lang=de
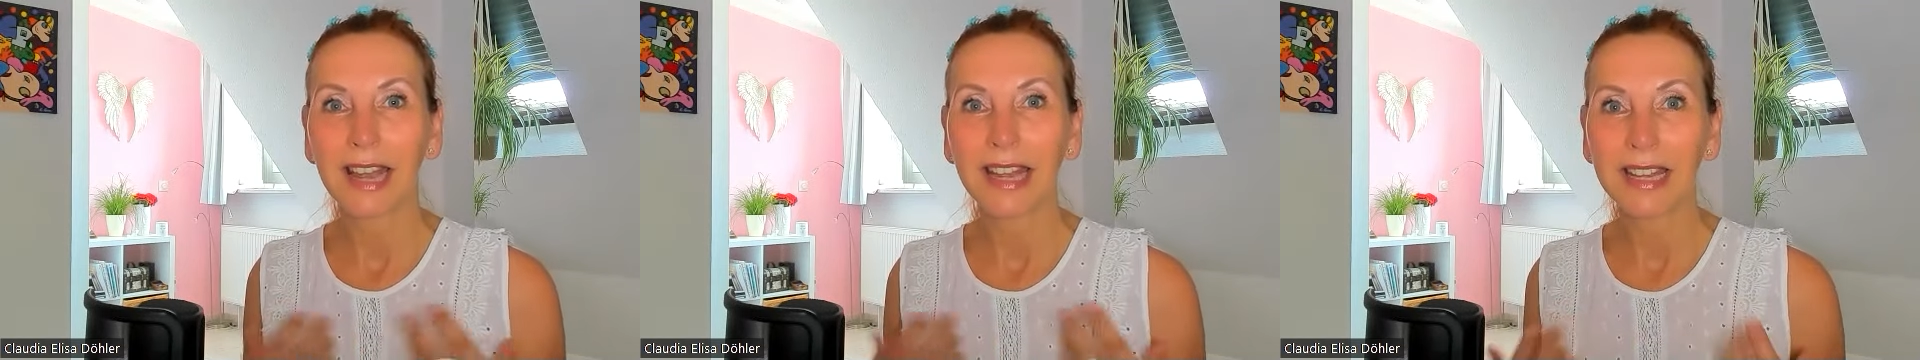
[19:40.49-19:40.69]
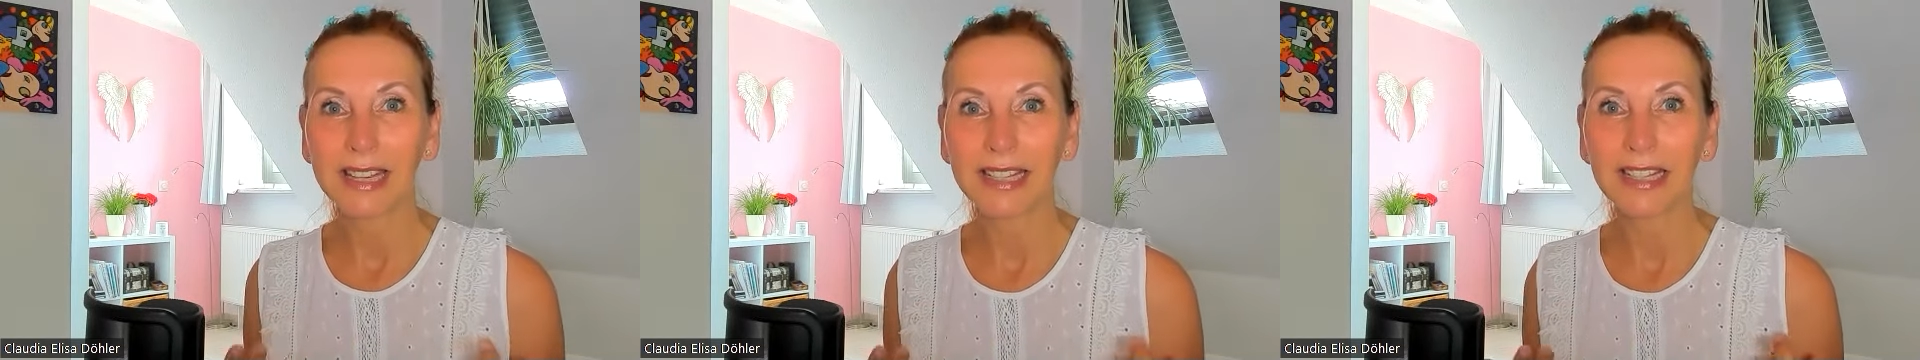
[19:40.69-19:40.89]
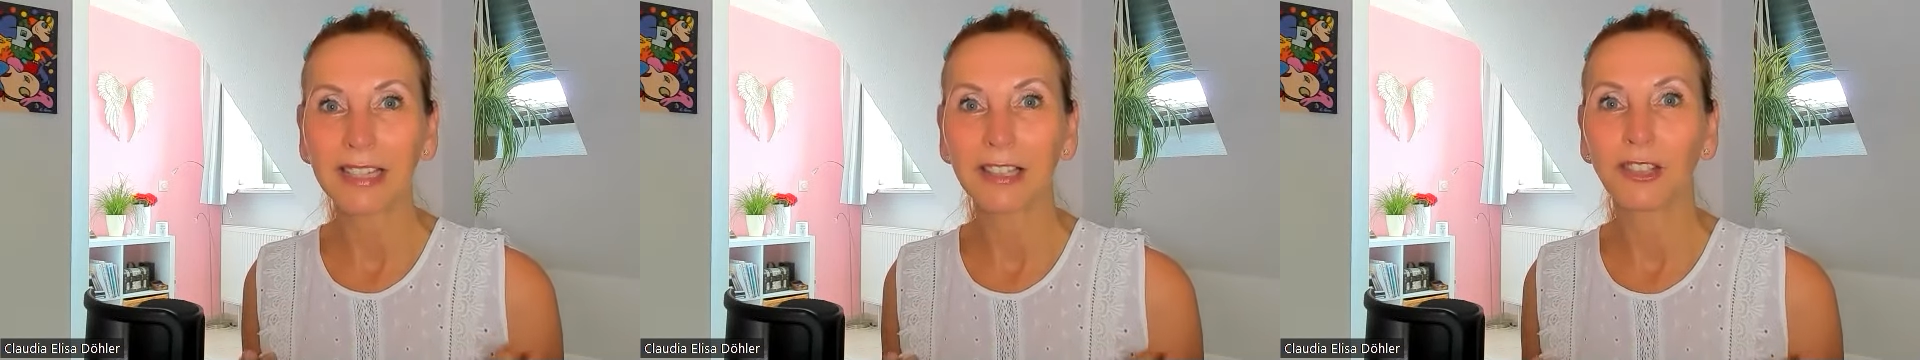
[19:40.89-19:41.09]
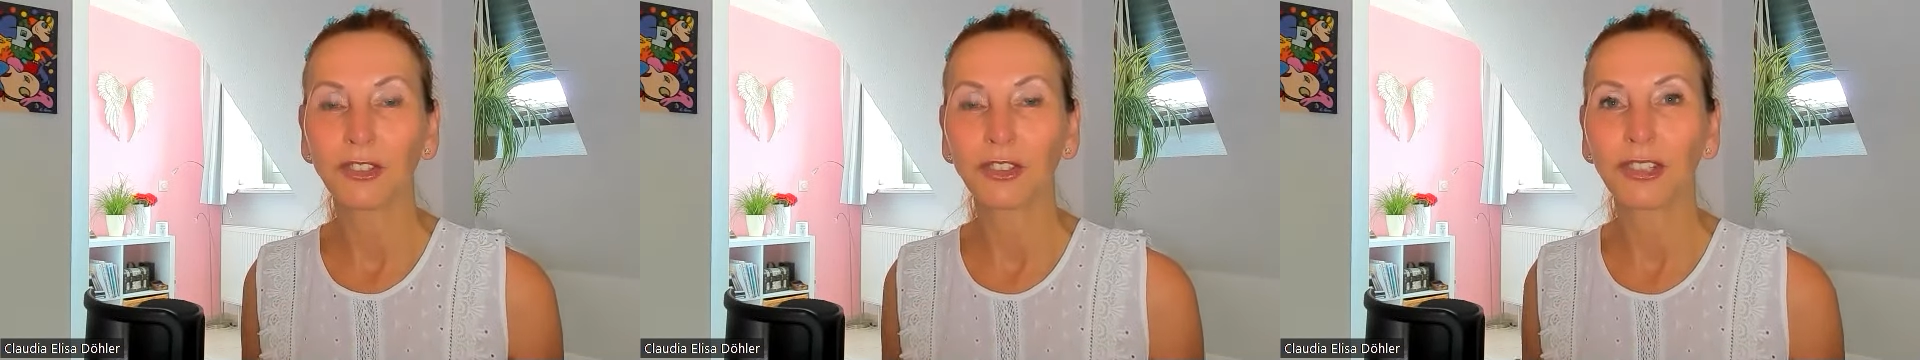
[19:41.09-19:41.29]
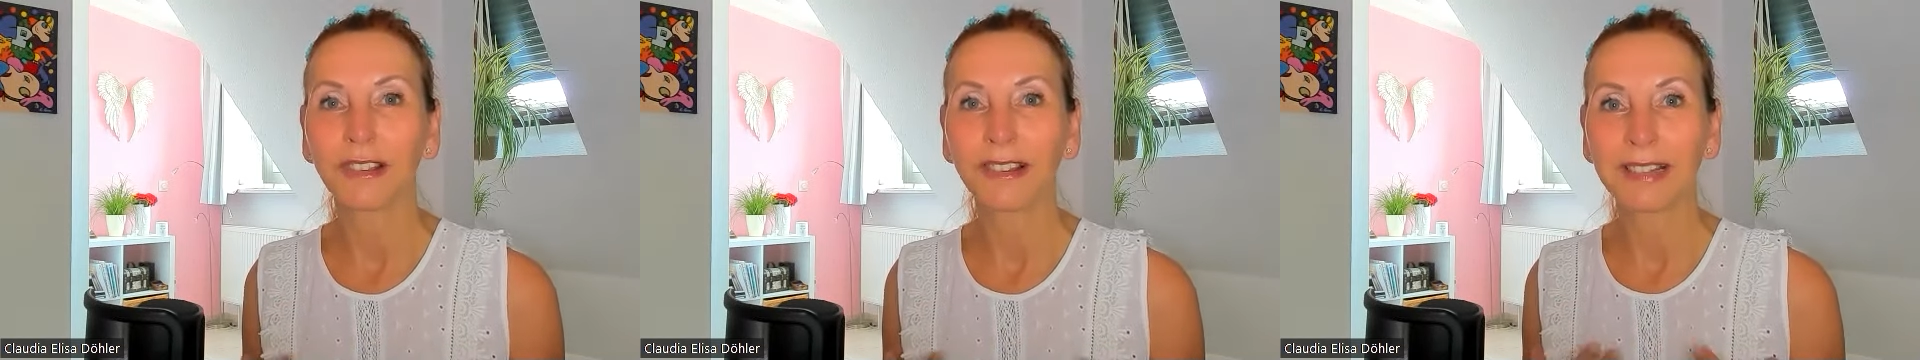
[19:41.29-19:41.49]

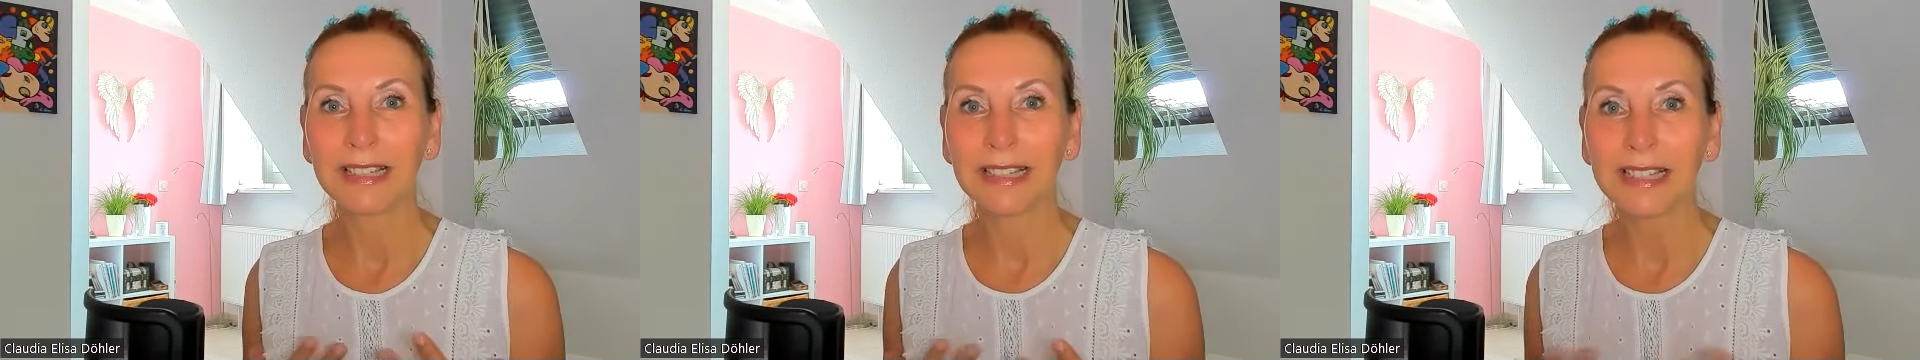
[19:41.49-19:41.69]
energetisches